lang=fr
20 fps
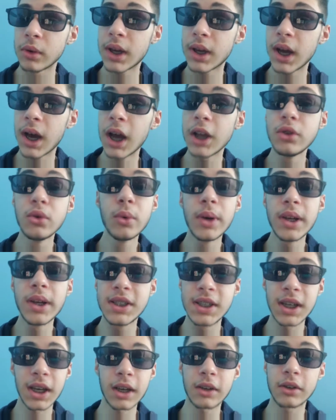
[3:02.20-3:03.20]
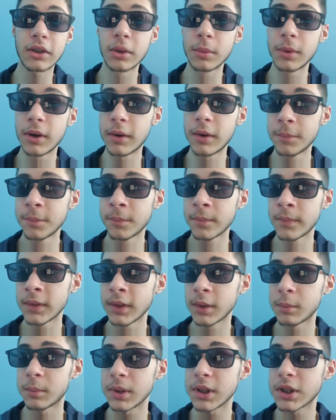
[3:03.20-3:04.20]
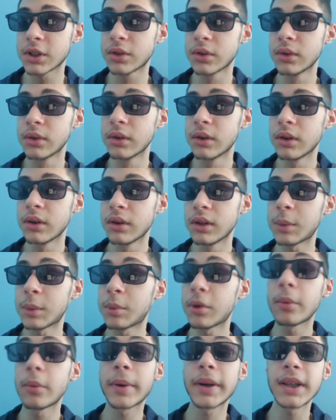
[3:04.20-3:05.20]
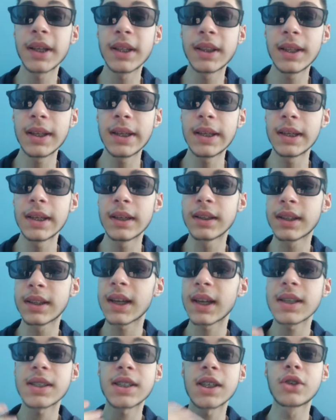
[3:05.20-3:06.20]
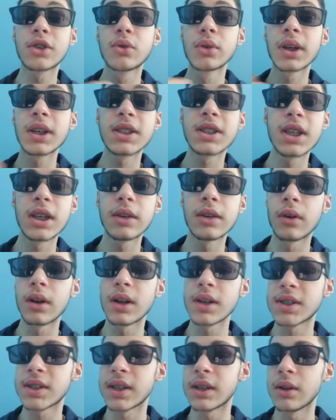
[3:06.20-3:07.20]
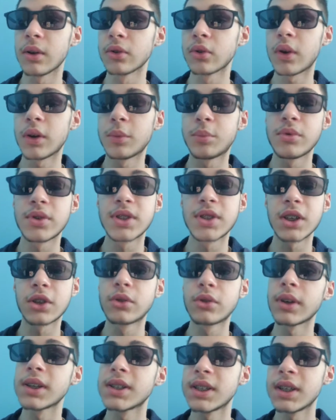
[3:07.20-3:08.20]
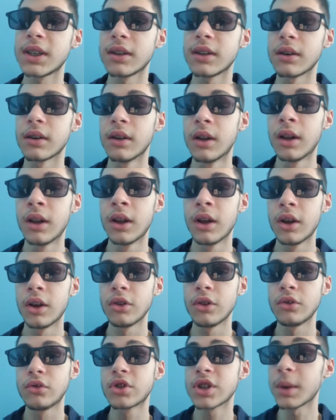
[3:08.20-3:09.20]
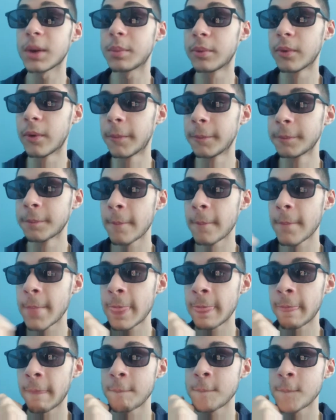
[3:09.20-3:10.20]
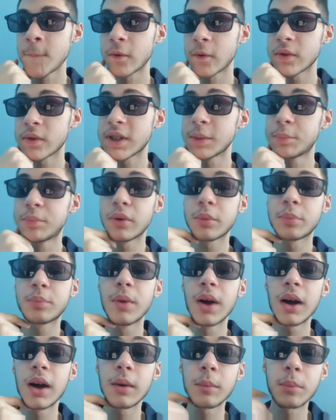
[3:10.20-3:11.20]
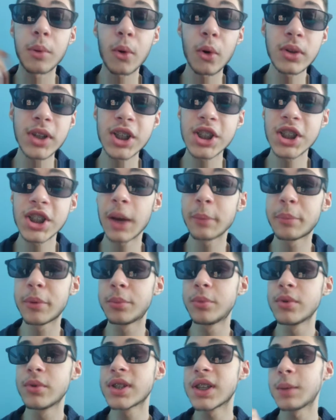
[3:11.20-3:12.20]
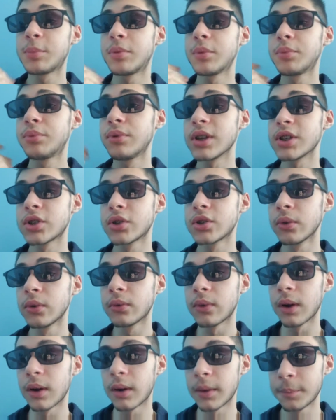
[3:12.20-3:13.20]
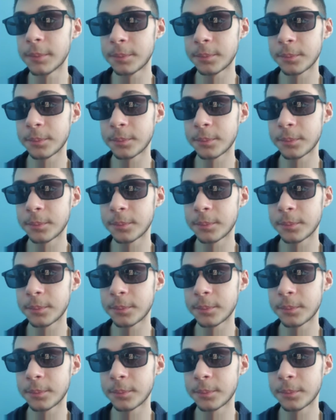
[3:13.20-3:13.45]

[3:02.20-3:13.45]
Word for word: à Yue directement parce que euh, la propriété est très sécurisée. Voilà, c'est l'endroit le plus sécurisé du Japon. Donc c'est pour protéger un peu plus la population, voilà.